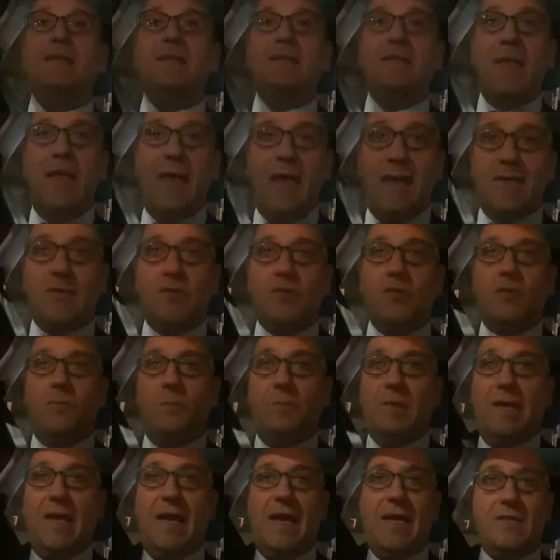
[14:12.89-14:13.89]
il terzo
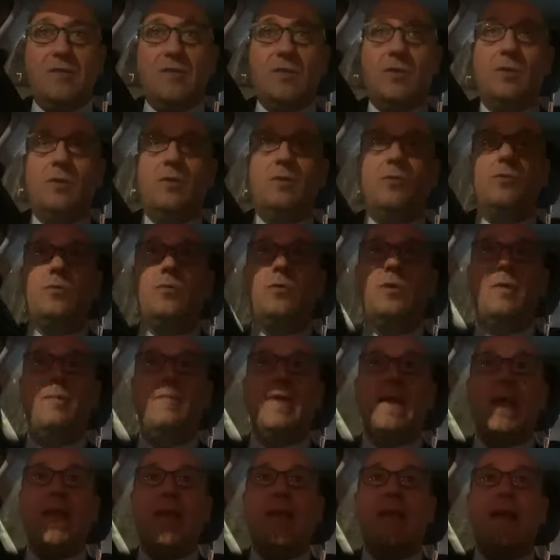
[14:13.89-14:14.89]
pilastro dell'unione
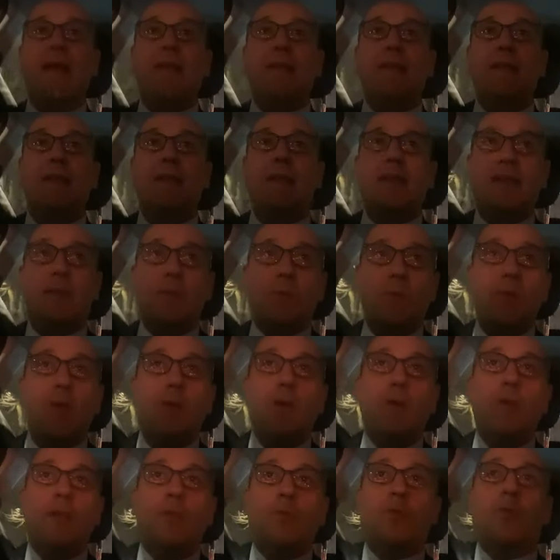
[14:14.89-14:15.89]
bancaria, che era
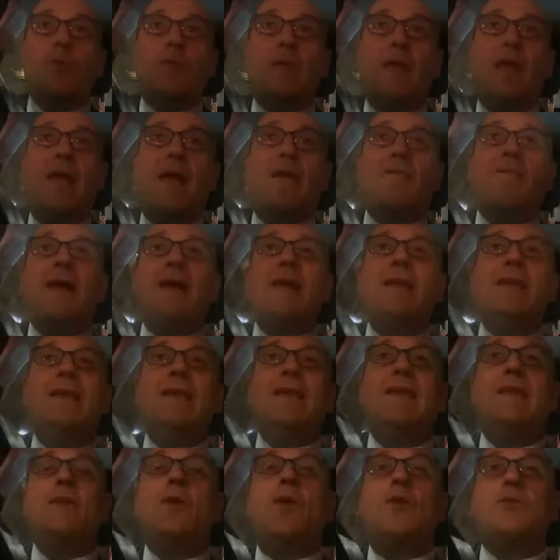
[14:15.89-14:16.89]
quello che tutelava
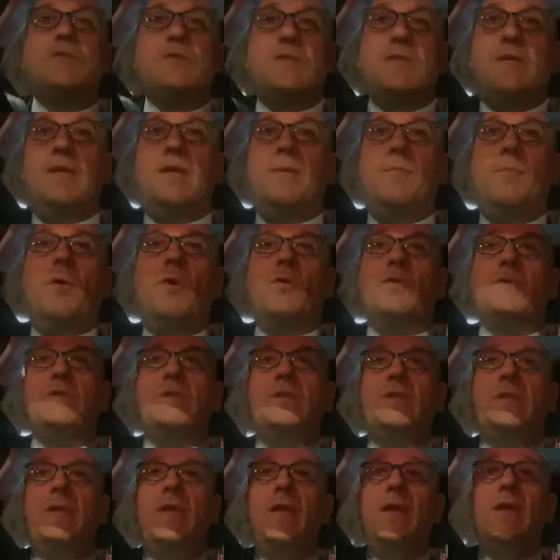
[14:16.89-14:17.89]
i nostri
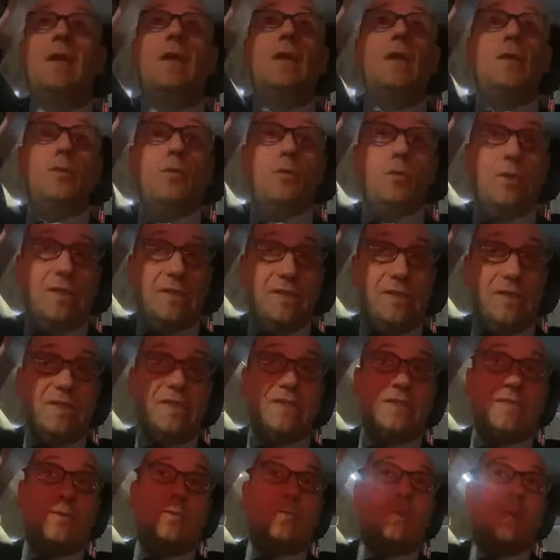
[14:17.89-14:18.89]
depositi. Non
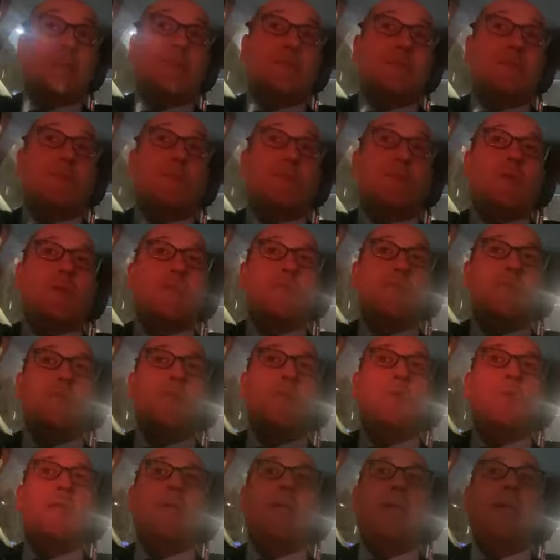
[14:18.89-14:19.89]
esiste
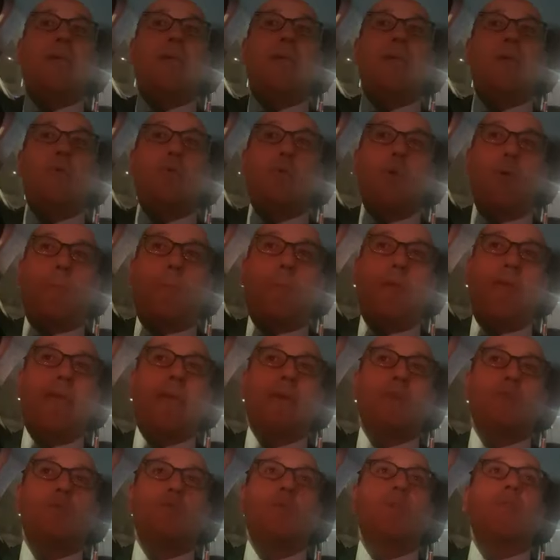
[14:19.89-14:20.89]
un'assicurazione
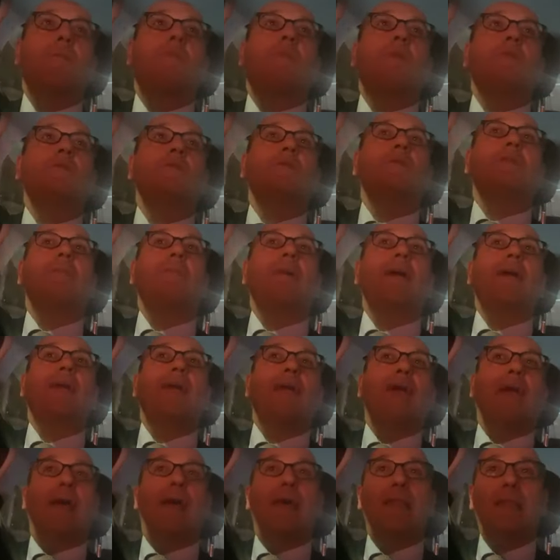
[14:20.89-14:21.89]
europea sui depositi
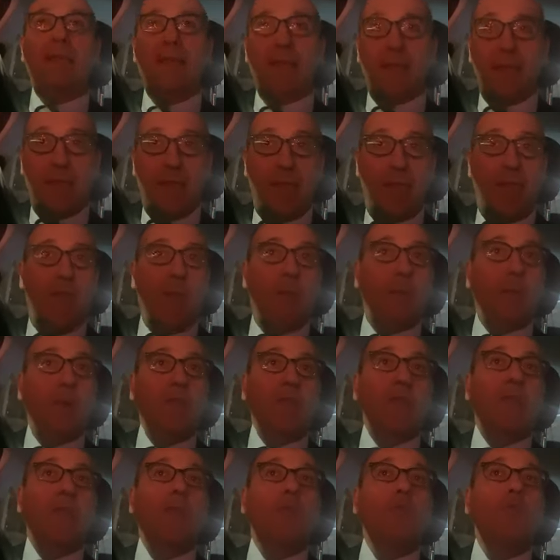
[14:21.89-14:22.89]
bancari e
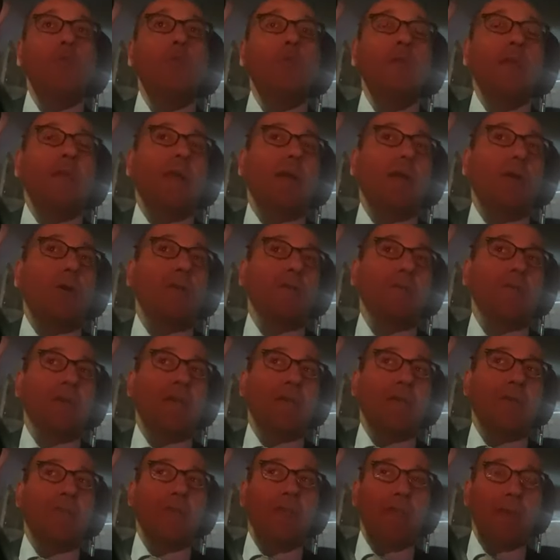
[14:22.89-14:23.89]
quindi l'unica cosa
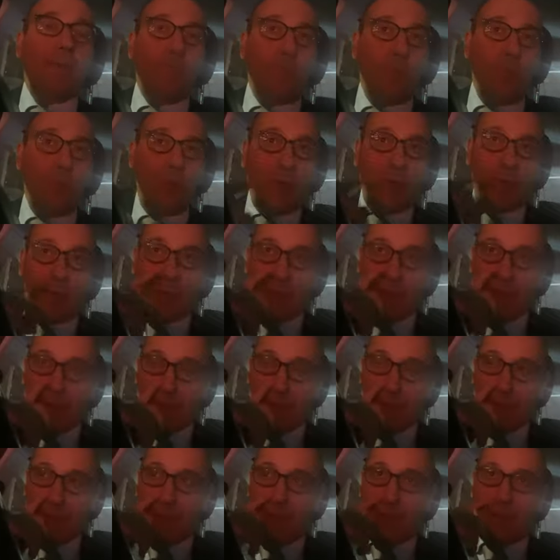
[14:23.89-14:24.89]
che avremmo da, da,
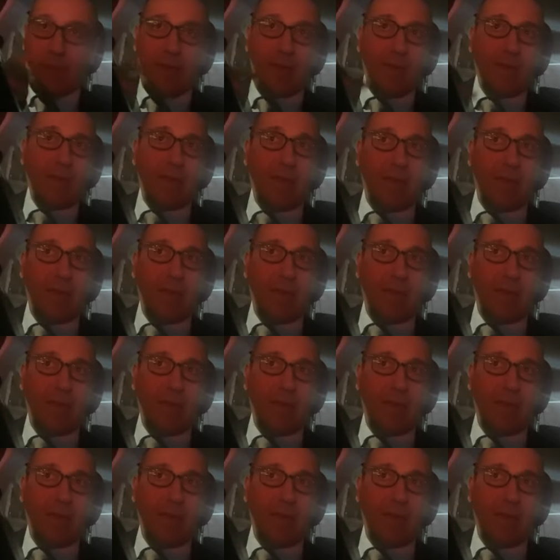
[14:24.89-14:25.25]
da,